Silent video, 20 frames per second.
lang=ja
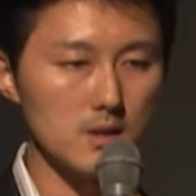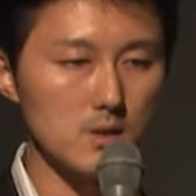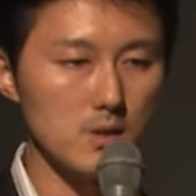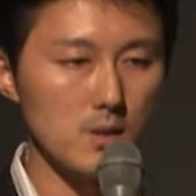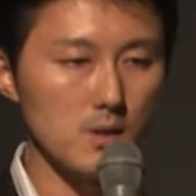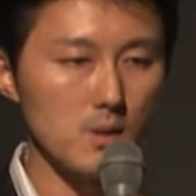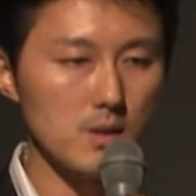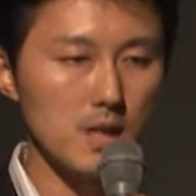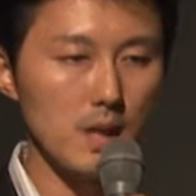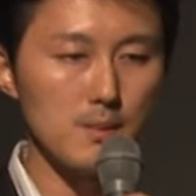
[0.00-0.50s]
そ
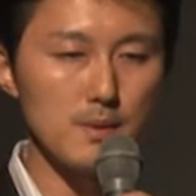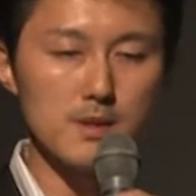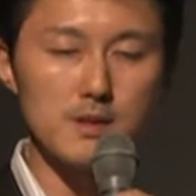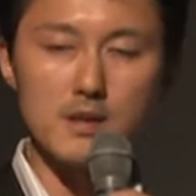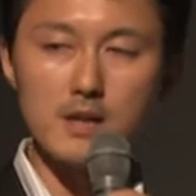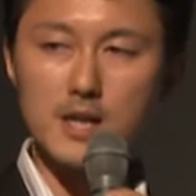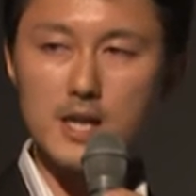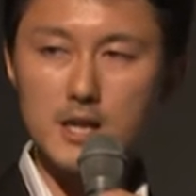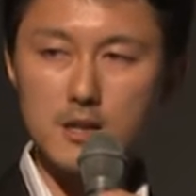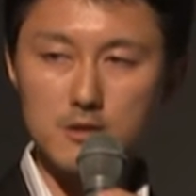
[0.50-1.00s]
れを食べ
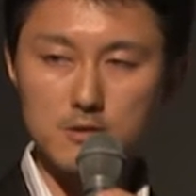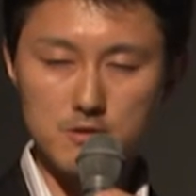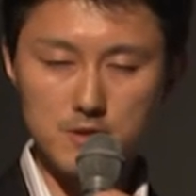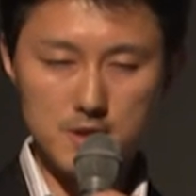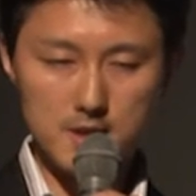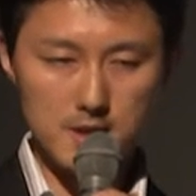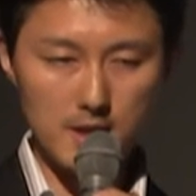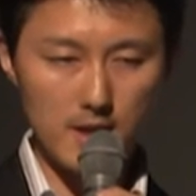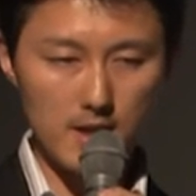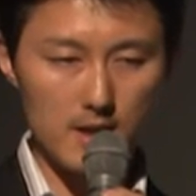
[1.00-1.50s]
てに記入
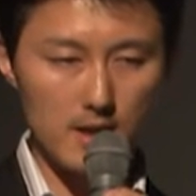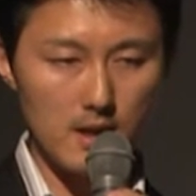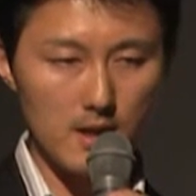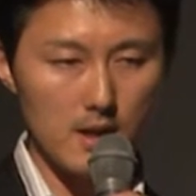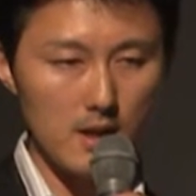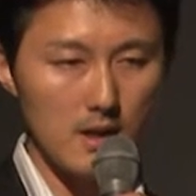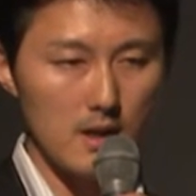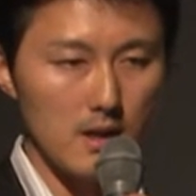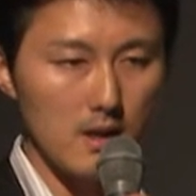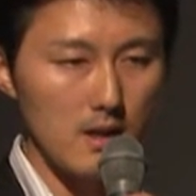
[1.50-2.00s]
し
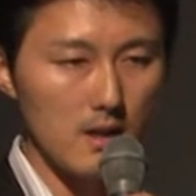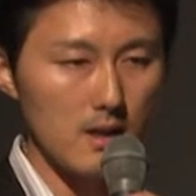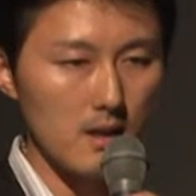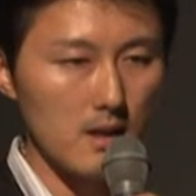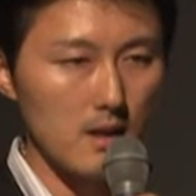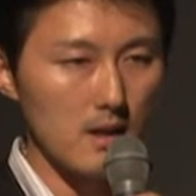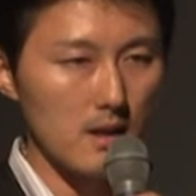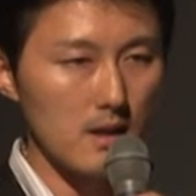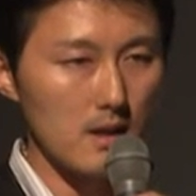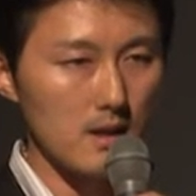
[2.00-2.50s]
て、
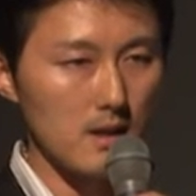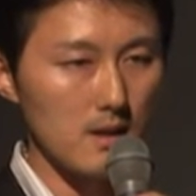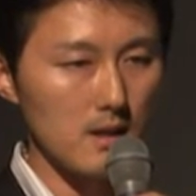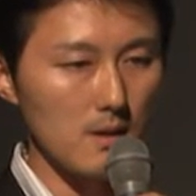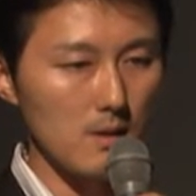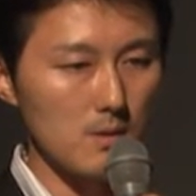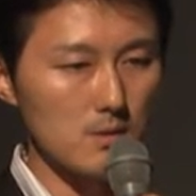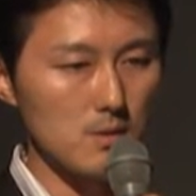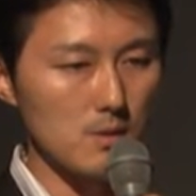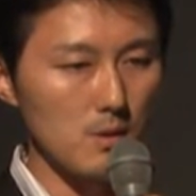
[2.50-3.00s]

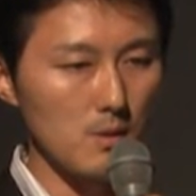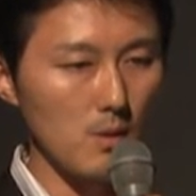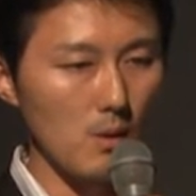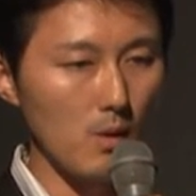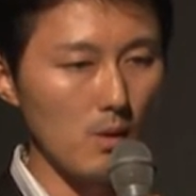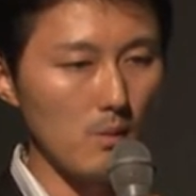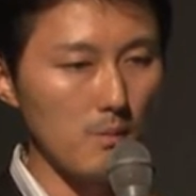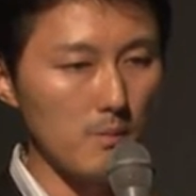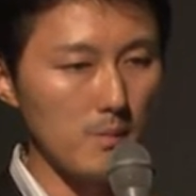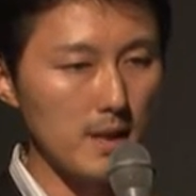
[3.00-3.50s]
えそれ
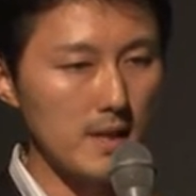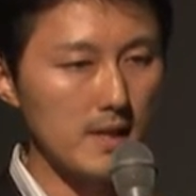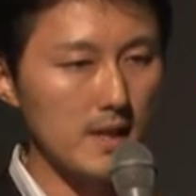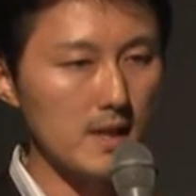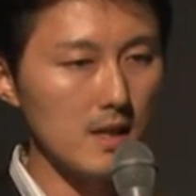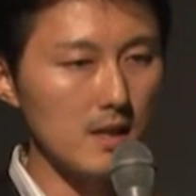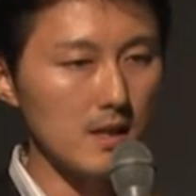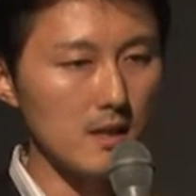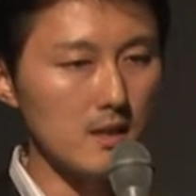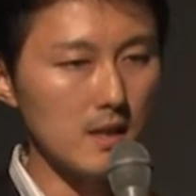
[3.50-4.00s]
をみんな
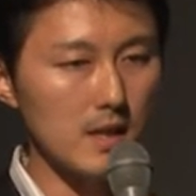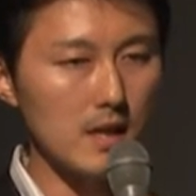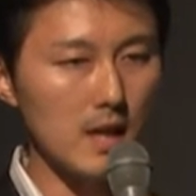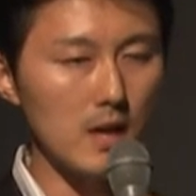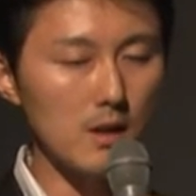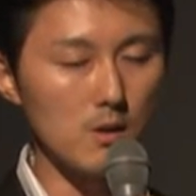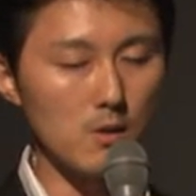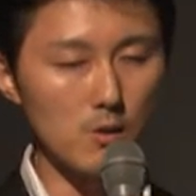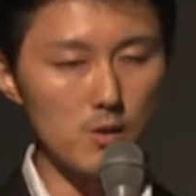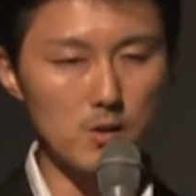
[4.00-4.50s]
で意
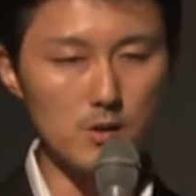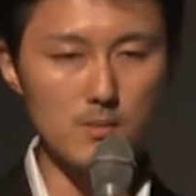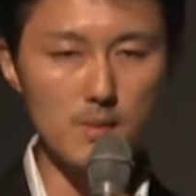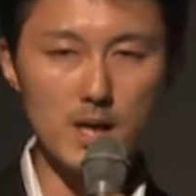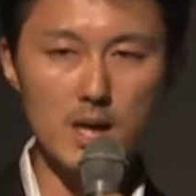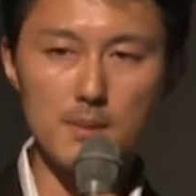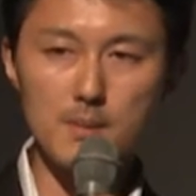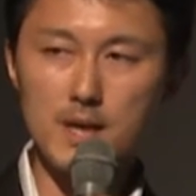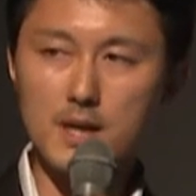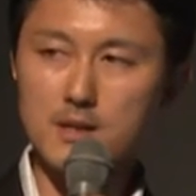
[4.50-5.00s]
見共有
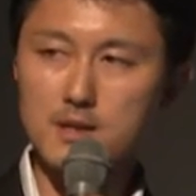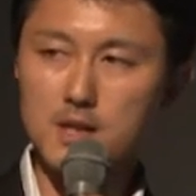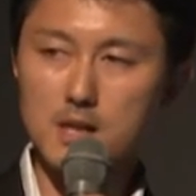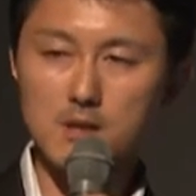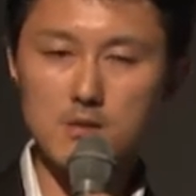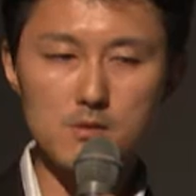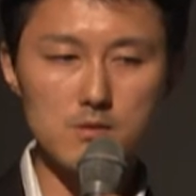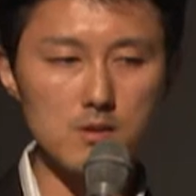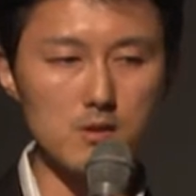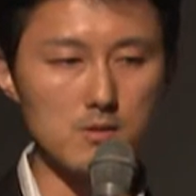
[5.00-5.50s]
学び合って
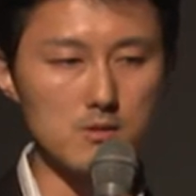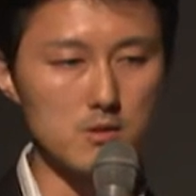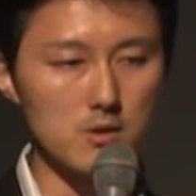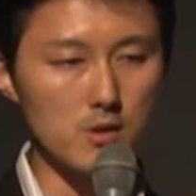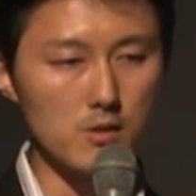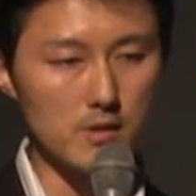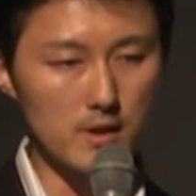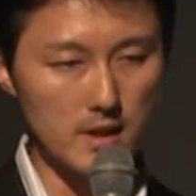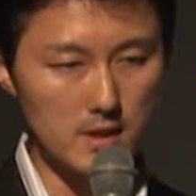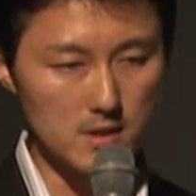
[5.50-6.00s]
いくっていう授
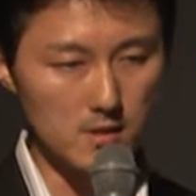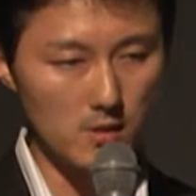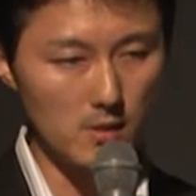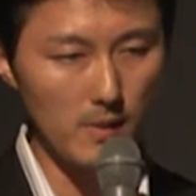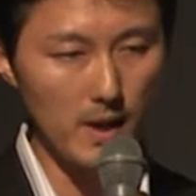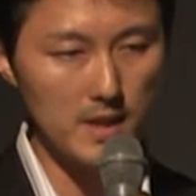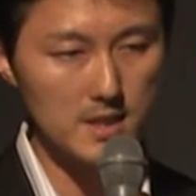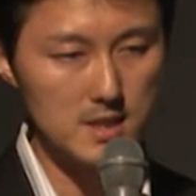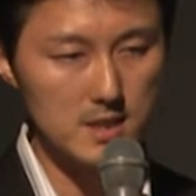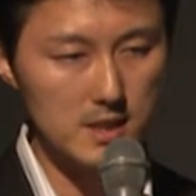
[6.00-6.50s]
業です。これ
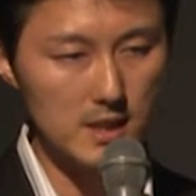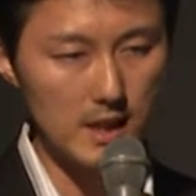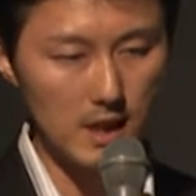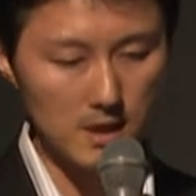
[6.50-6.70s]
も ICT